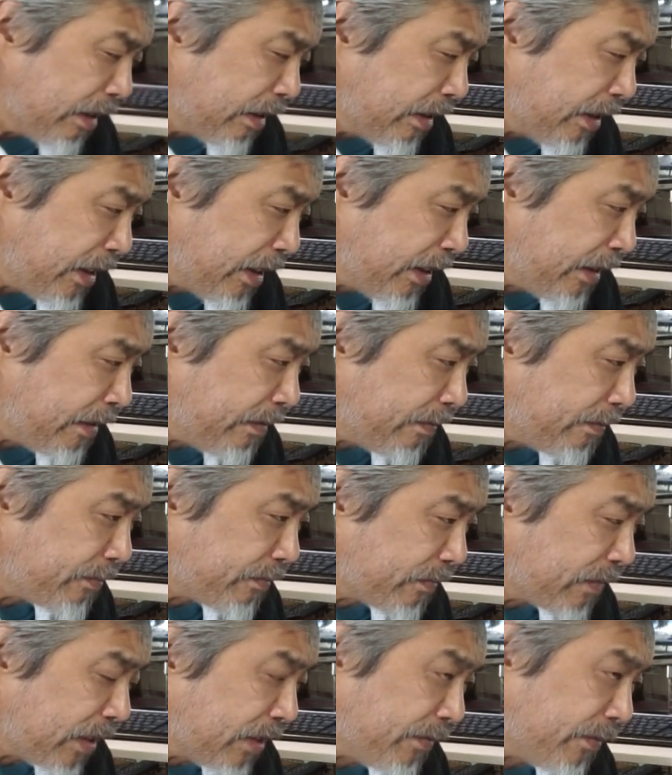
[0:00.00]
で
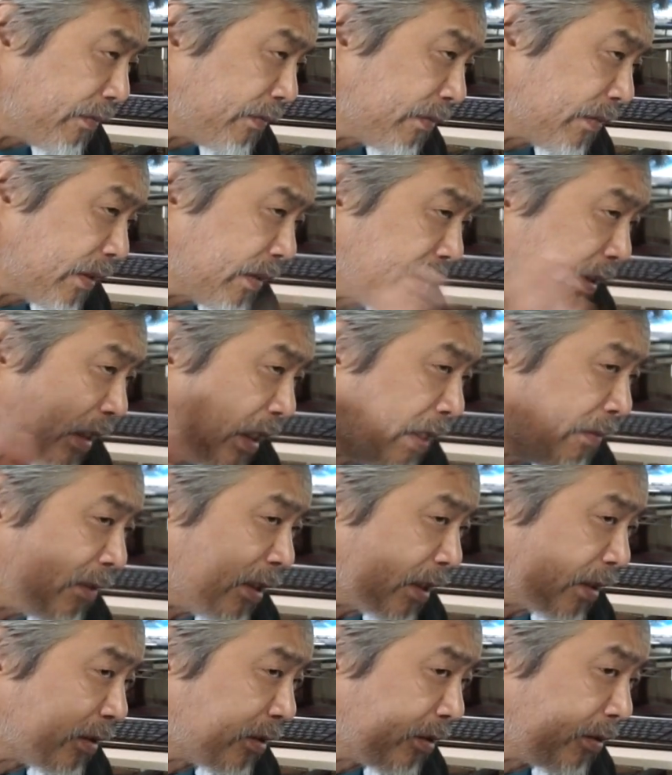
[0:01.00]

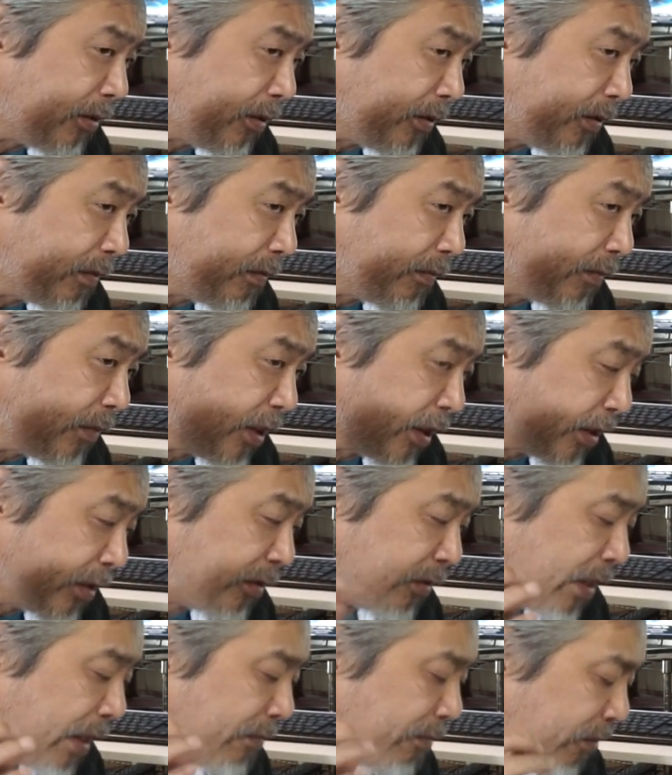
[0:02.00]
ガミラスと地
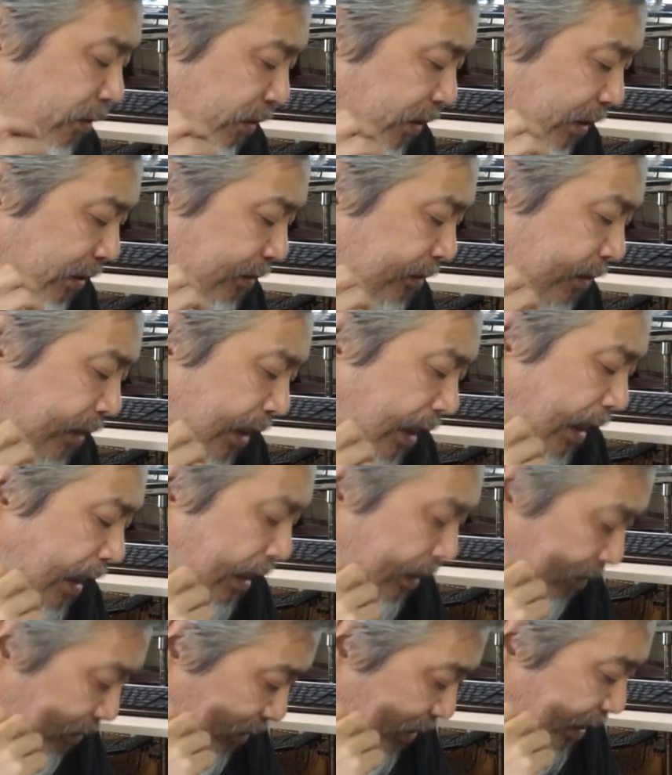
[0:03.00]
球連邦っていうのは
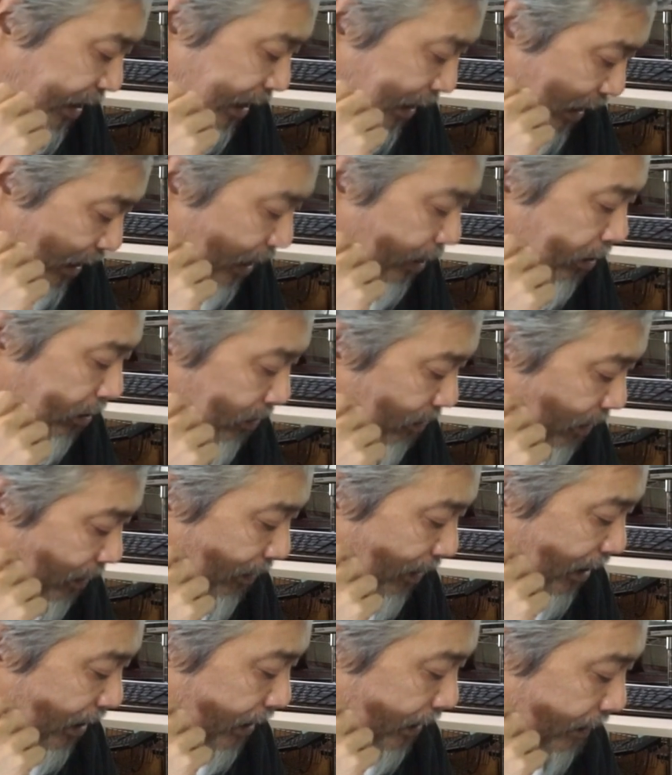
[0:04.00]
あるのじゃないかなと思い
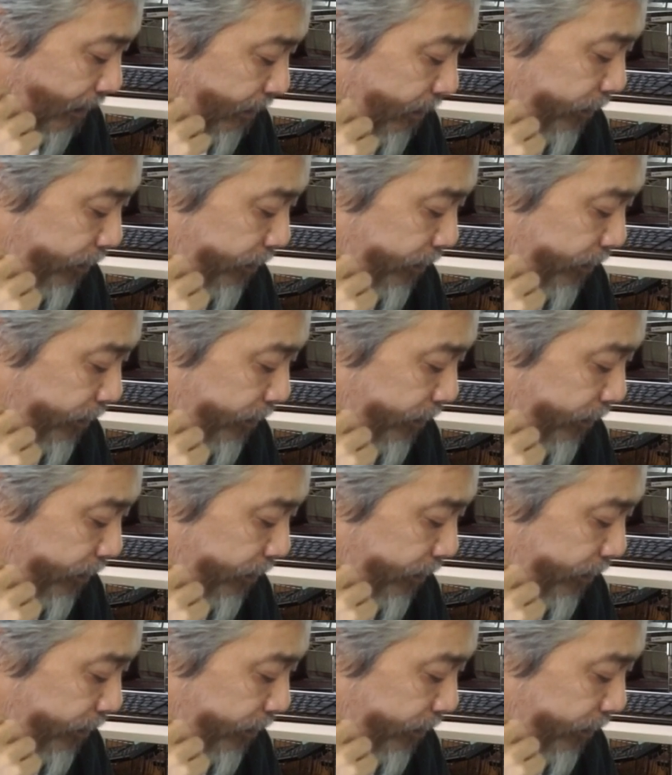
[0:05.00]
ます。